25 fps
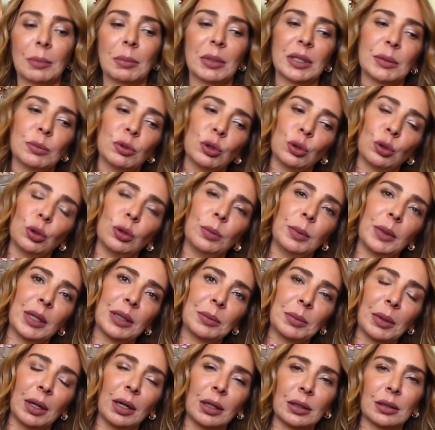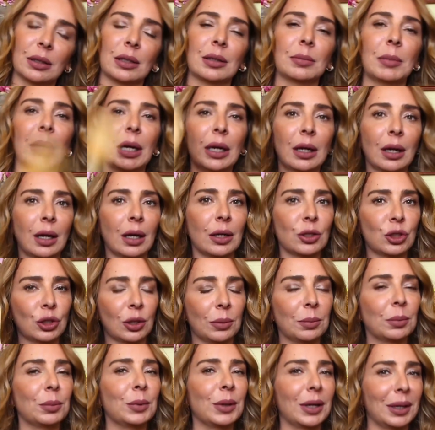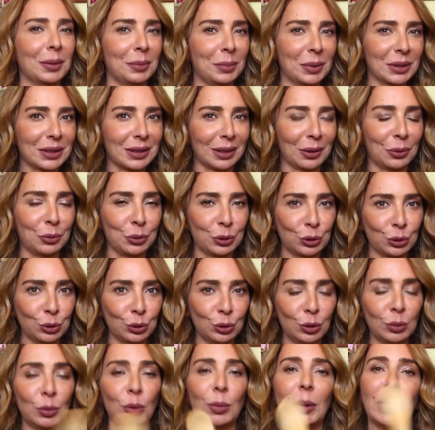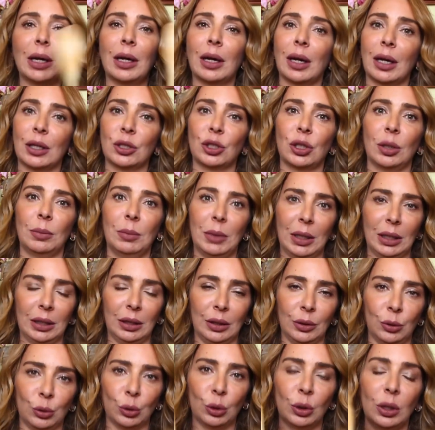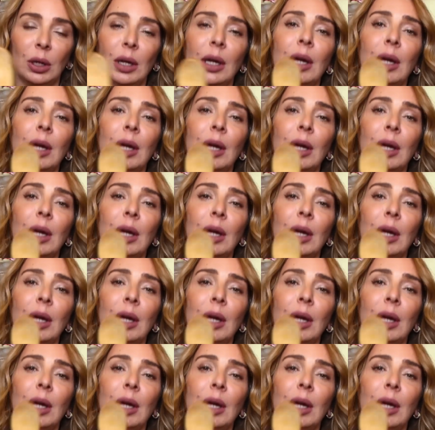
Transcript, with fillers: بس مش كل بيت بخصص معلقه خشب للبصل والثوم ومعلقه خشب للحلو